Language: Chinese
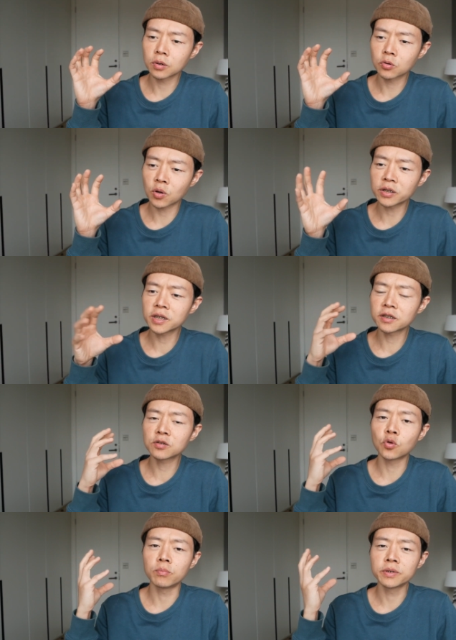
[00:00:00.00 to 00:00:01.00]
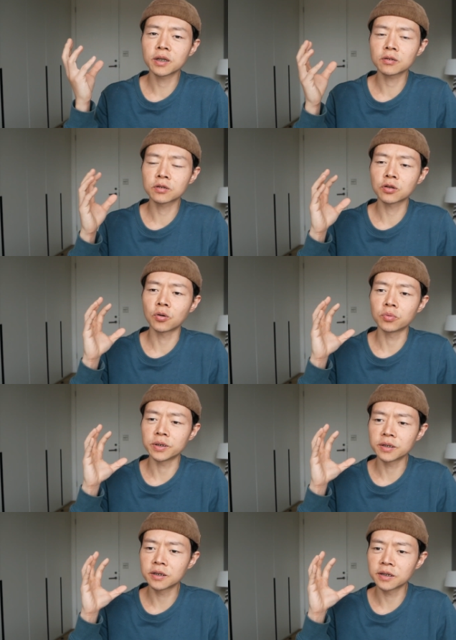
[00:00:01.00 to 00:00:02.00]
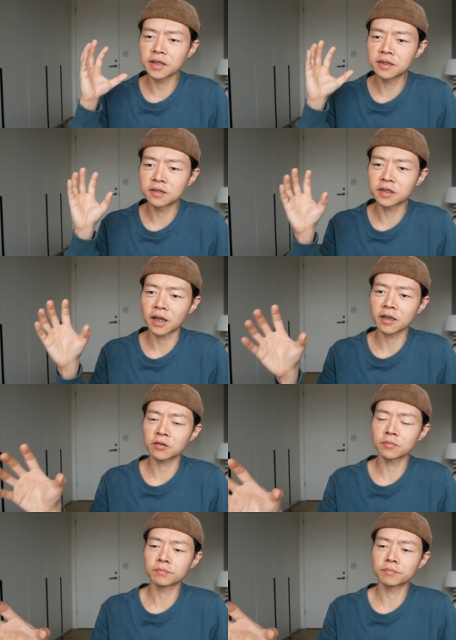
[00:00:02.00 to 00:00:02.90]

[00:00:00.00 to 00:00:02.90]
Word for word: 关键是我们要从一个一直想要